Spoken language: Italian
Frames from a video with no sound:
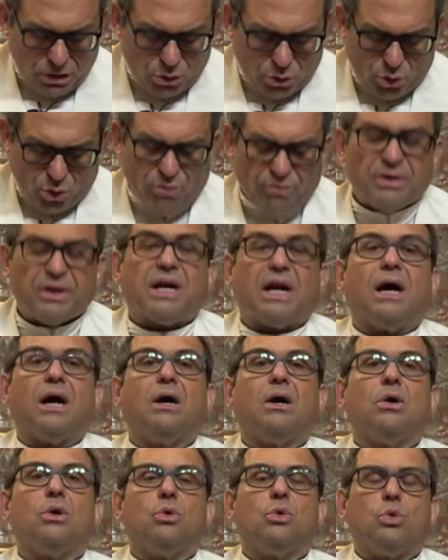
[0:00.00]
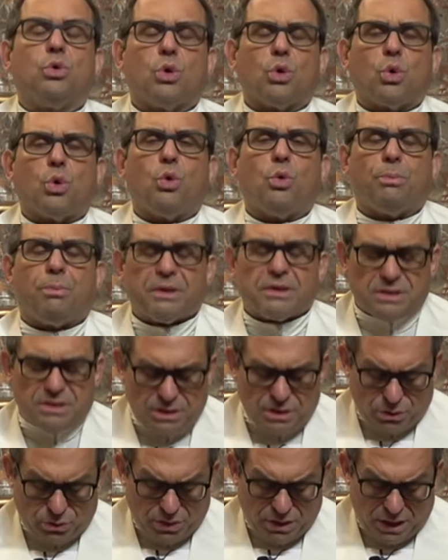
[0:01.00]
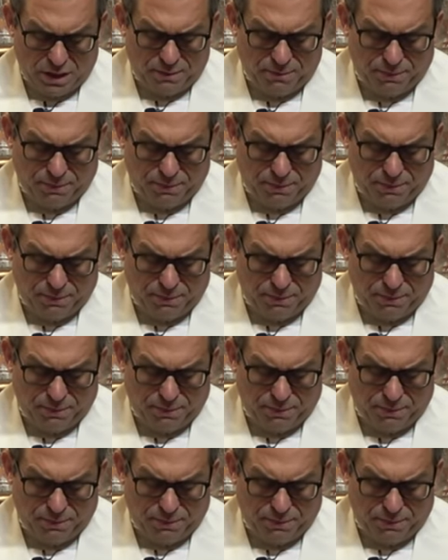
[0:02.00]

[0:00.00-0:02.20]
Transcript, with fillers: troverà un'occupazione